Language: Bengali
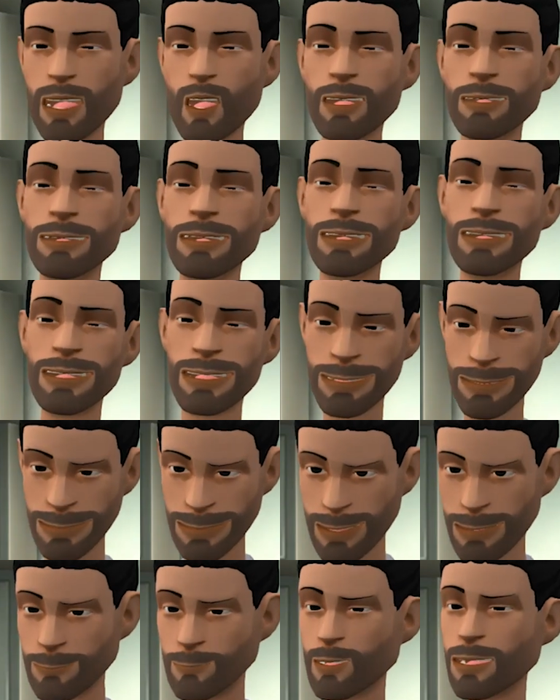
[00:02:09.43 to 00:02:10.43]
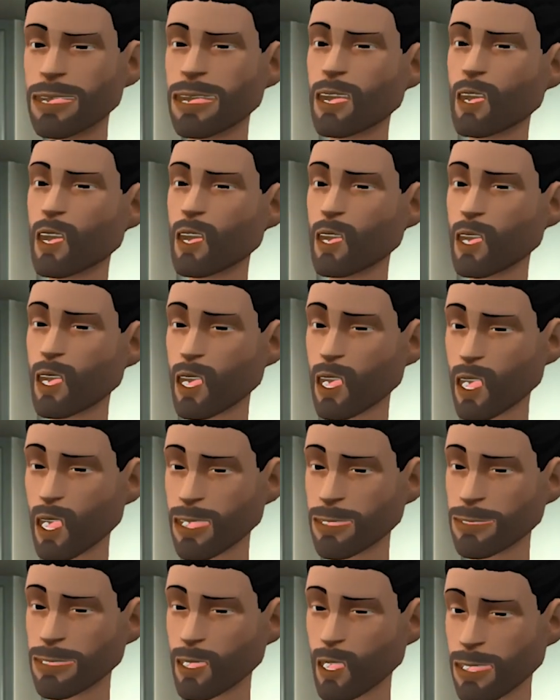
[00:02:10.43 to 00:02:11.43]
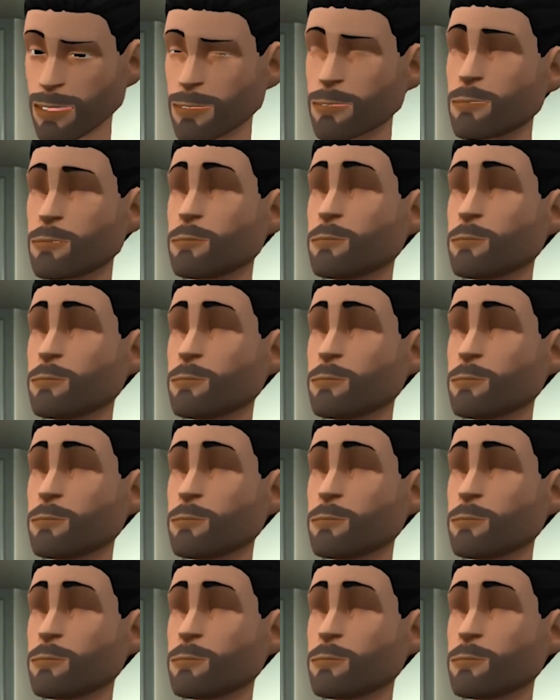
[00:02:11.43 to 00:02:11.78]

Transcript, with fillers: আধ্যাত্মিক শিল্পী ছিল লালন সাই